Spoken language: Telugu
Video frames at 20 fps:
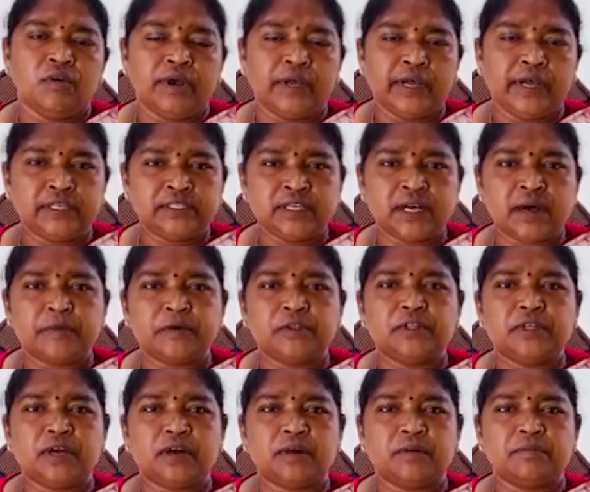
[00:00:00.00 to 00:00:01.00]
ఓ ఎగ్జామ్
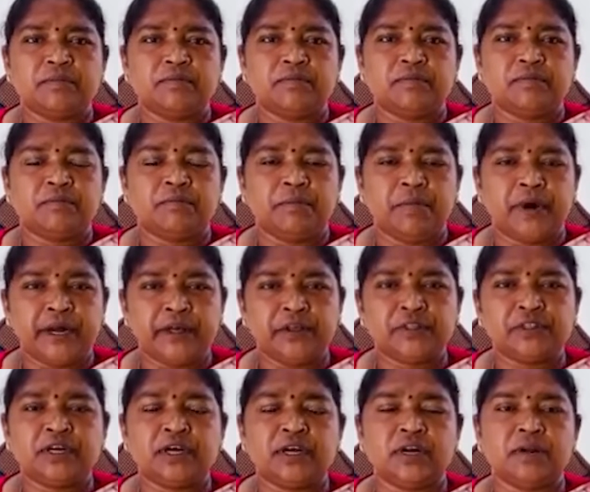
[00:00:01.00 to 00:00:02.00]
వద్దన్నం బడి
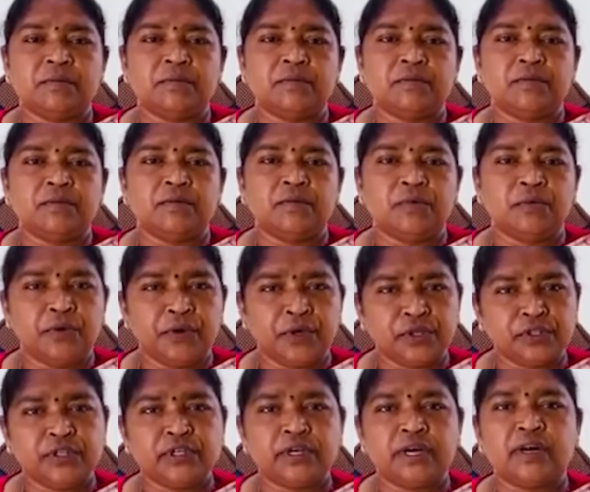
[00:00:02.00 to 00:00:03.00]
వద్దన్నం గుడి
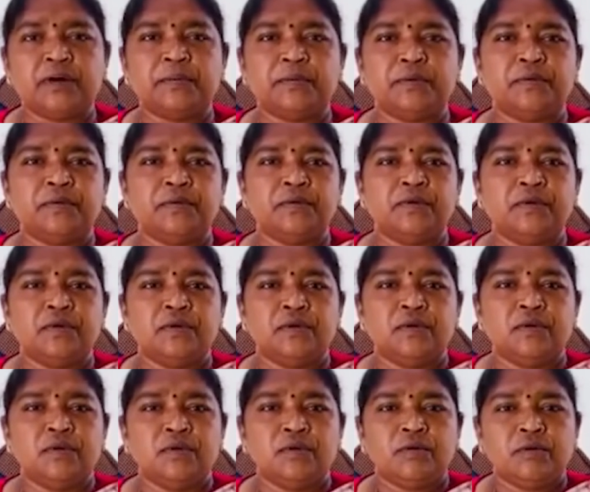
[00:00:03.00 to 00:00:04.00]
వద్దన్నాము
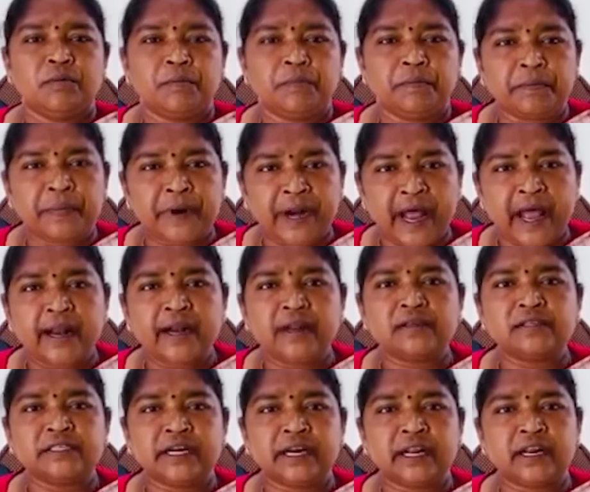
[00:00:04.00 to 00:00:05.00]

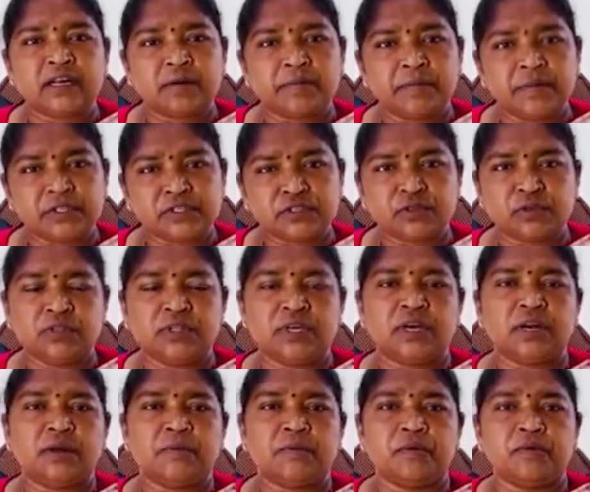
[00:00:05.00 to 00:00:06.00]
ప్రయాణం చేయడానికి బస్సు
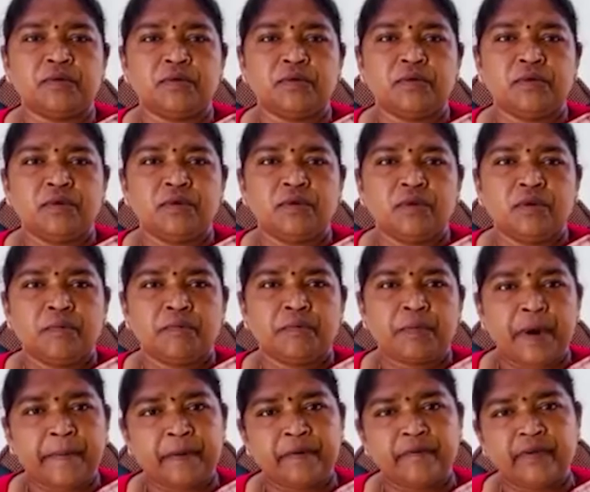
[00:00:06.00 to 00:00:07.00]
వద్దన్నాము
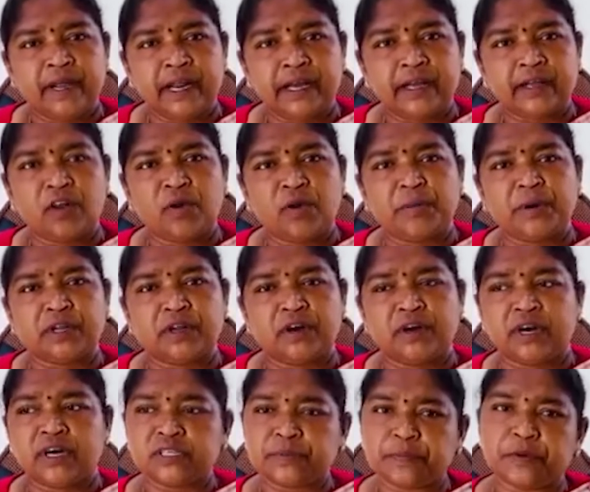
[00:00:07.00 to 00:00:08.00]
పాపం వేల
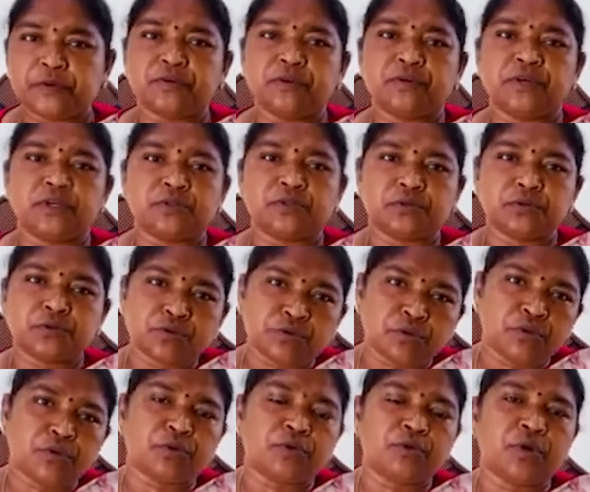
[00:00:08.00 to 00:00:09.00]
కిలోమీటర్లు నడిచిపోతుంటే
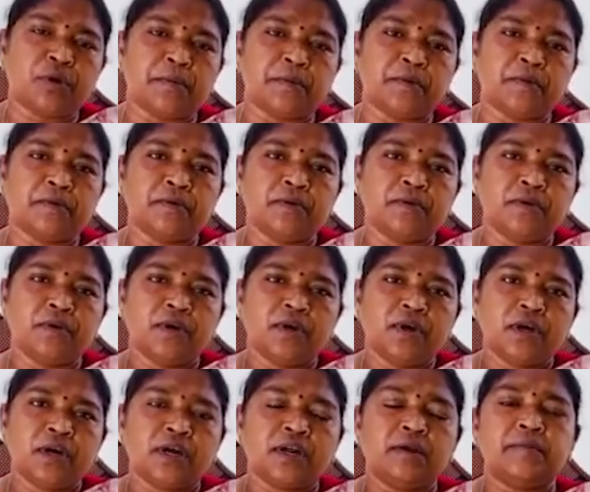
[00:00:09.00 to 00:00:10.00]
చూసుకుంటూ ఉన్నాము
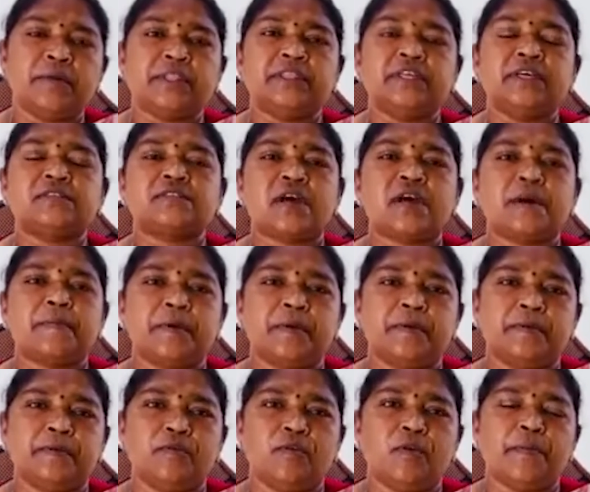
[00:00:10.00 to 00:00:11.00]
కానీ మద్యం
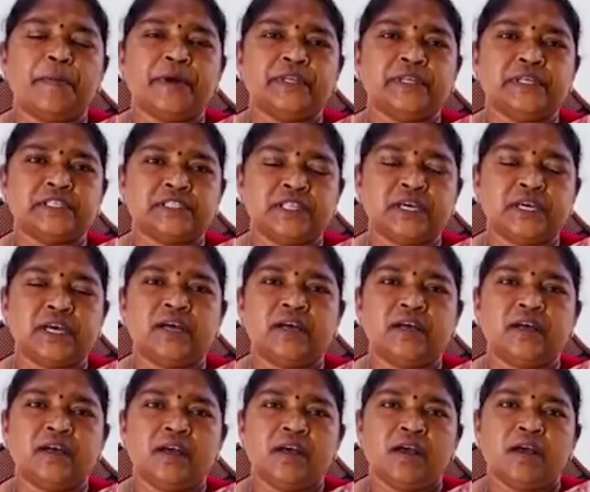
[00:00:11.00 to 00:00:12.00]
షాపులు ఓపెన్ చేస్తే
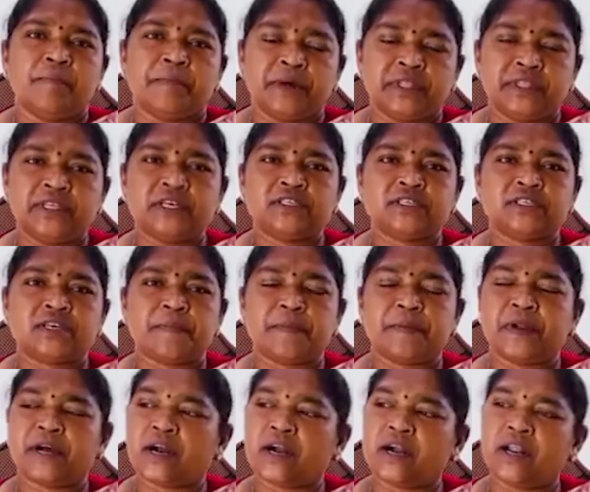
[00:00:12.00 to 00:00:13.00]
మద్యం
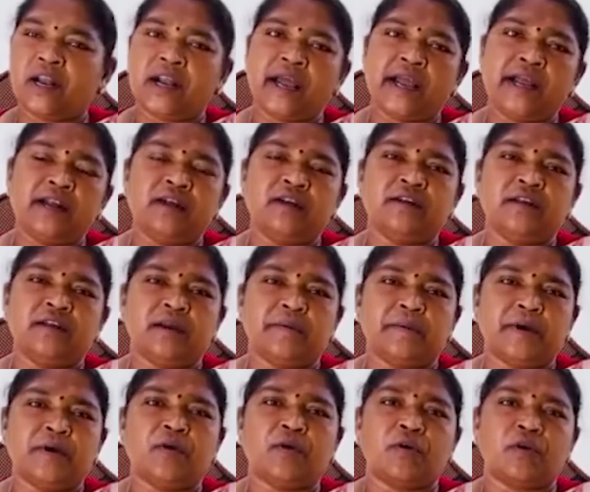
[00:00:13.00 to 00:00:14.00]
షాపుల కాడ లైన్లో
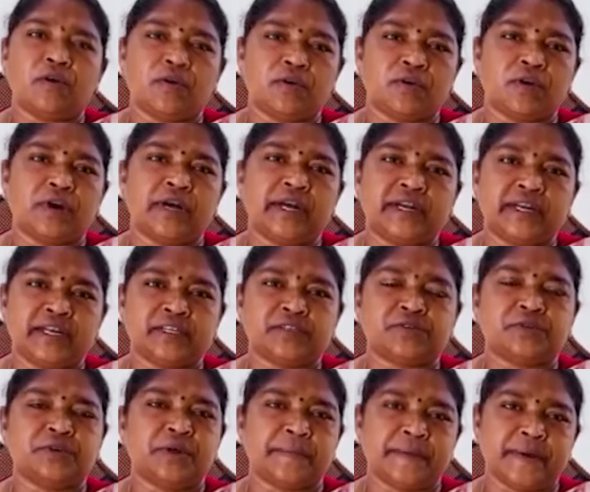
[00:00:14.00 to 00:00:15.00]
నిలబడి ఒకరినొకరు
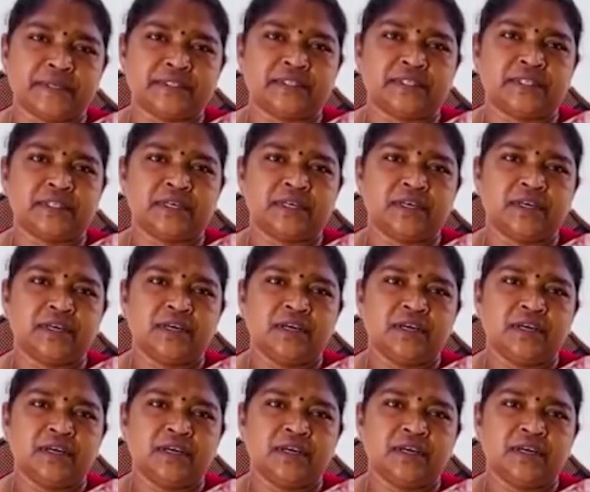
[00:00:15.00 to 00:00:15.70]
నెట్టేసుకునే పరిస్థితి